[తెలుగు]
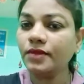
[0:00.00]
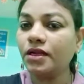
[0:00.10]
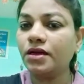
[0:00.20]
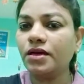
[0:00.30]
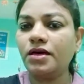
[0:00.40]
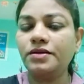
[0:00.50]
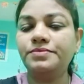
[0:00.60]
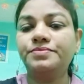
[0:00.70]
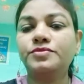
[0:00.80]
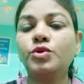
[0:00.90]
ఇక్కడ
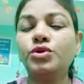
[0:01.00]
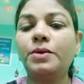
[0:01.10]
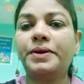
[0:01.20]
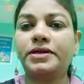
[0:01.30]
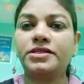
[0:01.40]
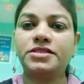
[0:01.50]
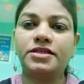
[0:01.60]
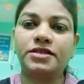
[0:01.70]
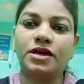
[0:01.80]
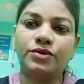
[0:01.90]
గుండె
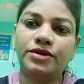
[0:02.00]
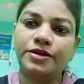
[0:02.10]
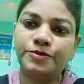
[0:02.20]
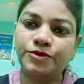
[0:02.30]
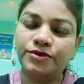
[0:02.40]
పట్టేసినట్టుగా ఉండడము